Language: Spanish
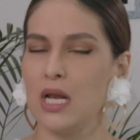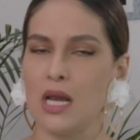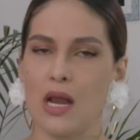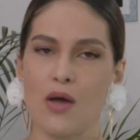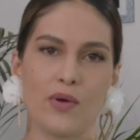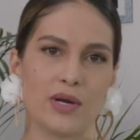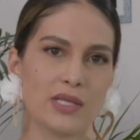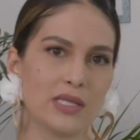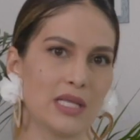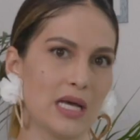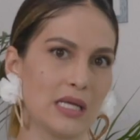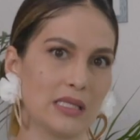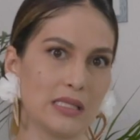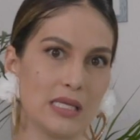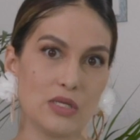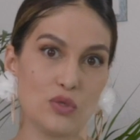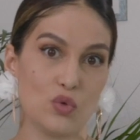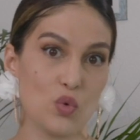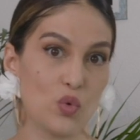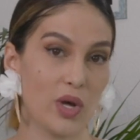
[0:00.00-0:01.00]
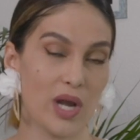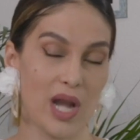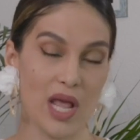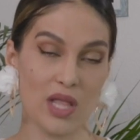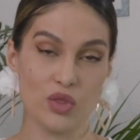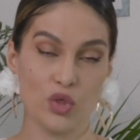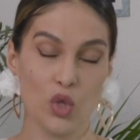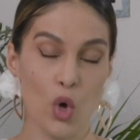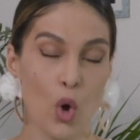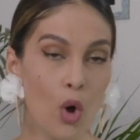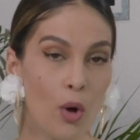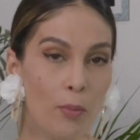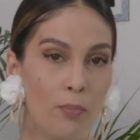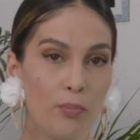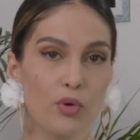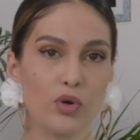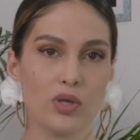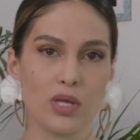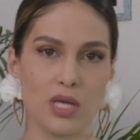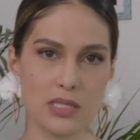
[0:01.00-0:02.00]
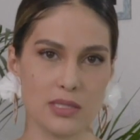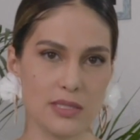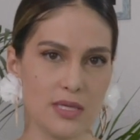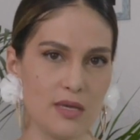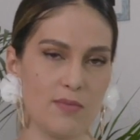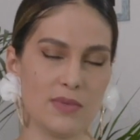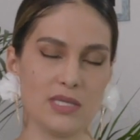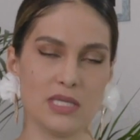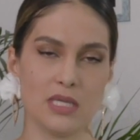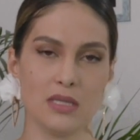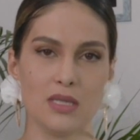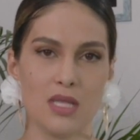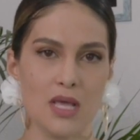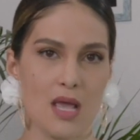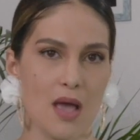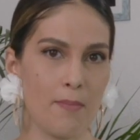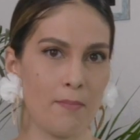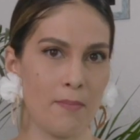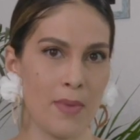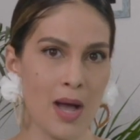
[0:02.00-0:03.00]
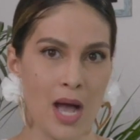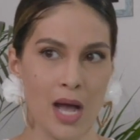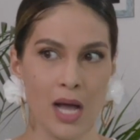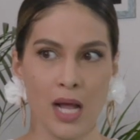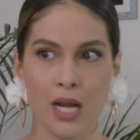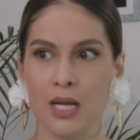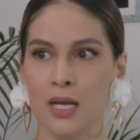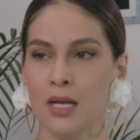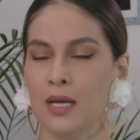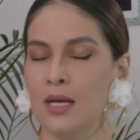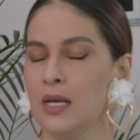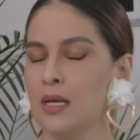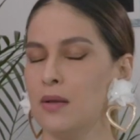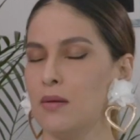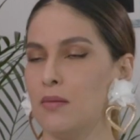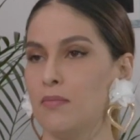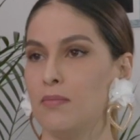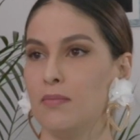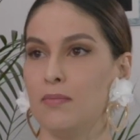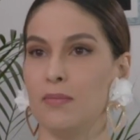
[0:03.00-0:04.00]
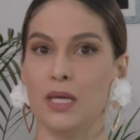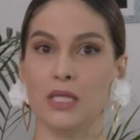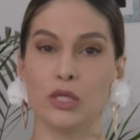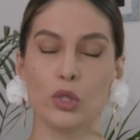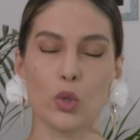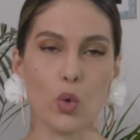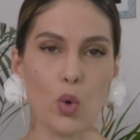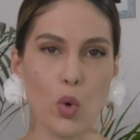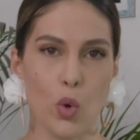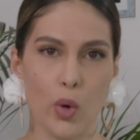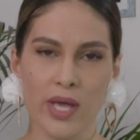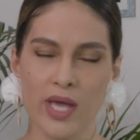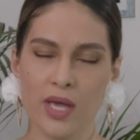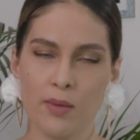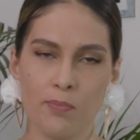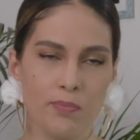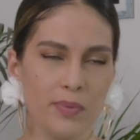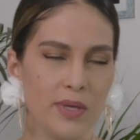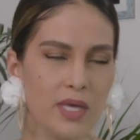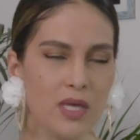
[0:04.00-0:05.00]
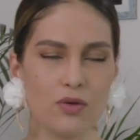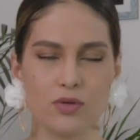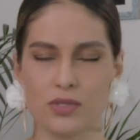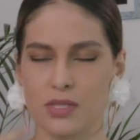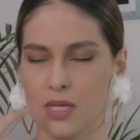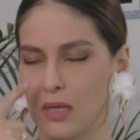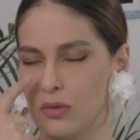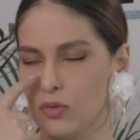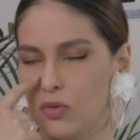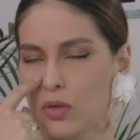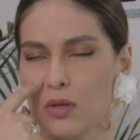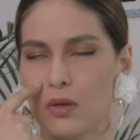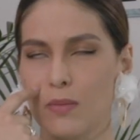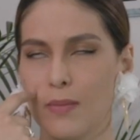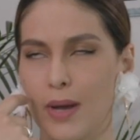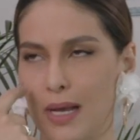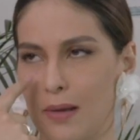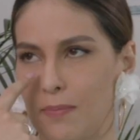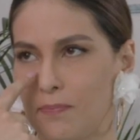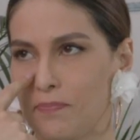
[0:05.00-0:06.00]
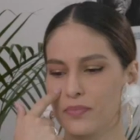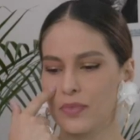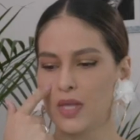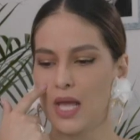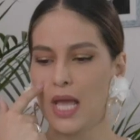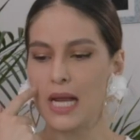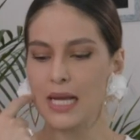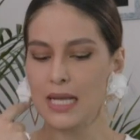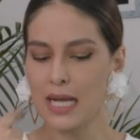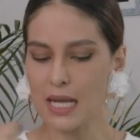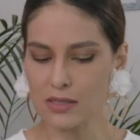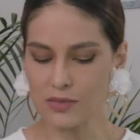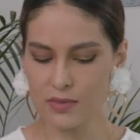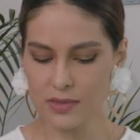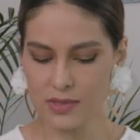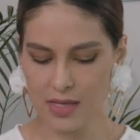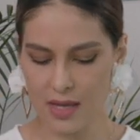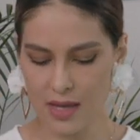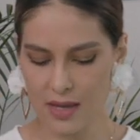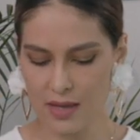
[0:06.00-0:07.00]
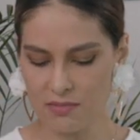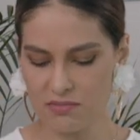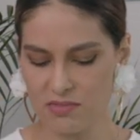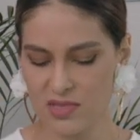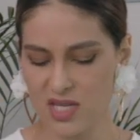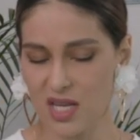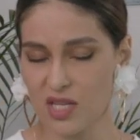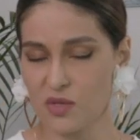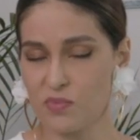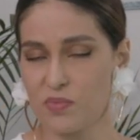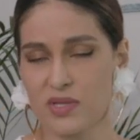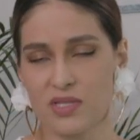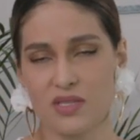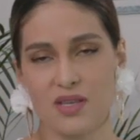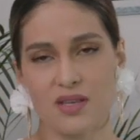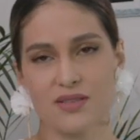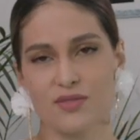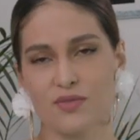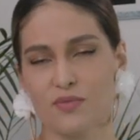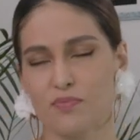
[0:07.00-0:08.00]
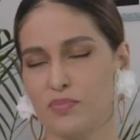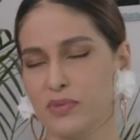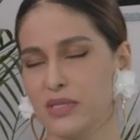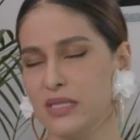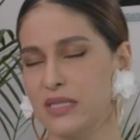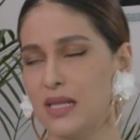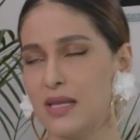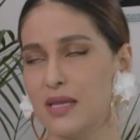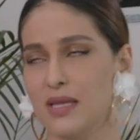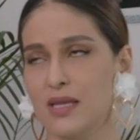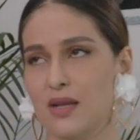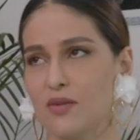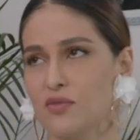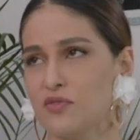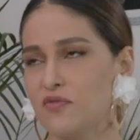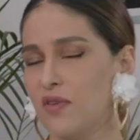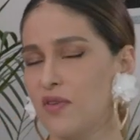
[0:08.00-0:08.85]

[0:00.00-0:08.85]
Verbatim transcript: La verdad es un gran no, porque sí me sentía mal, me tocó EPI, o sea, todo mal. El caso es que ya después de eso, pues le dije a Luis